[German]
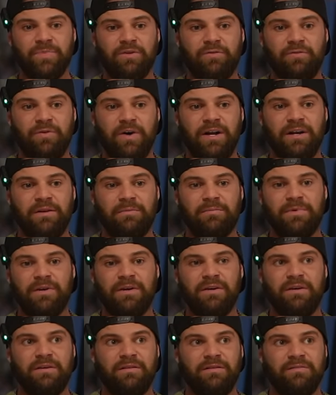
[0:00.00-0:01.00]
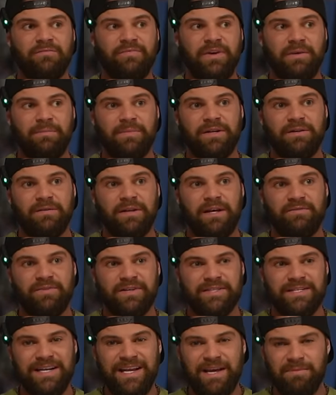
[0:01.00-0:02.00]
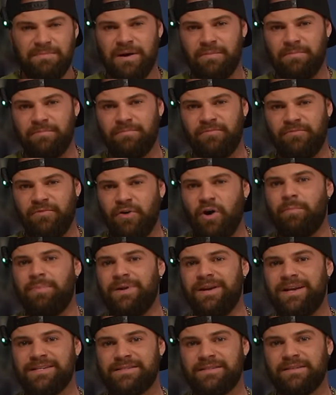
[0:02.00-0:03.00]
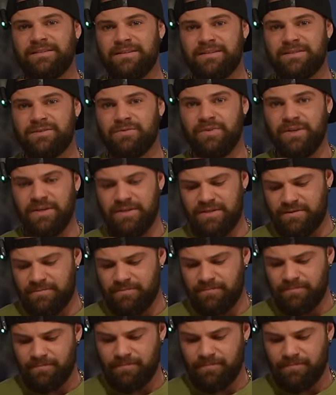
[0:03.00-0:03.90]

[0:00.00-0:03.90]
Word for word: vor allem wenn man etwas Leber vorbelastet ist, so wie ich.